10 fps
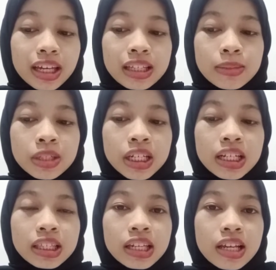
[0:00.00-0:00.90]
menjadi
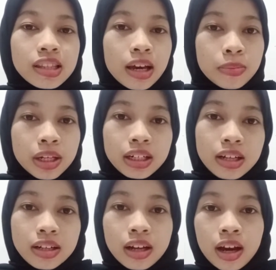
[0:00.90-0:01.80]
tidak stabil
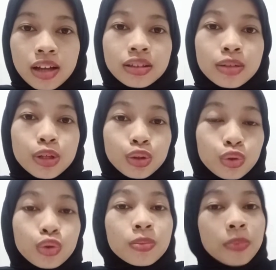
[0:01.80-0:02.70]
dan akan terbentuk
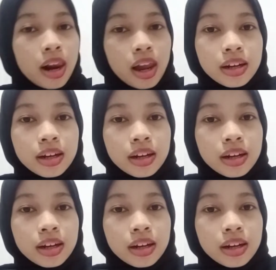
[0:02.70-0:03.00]
gumpalan.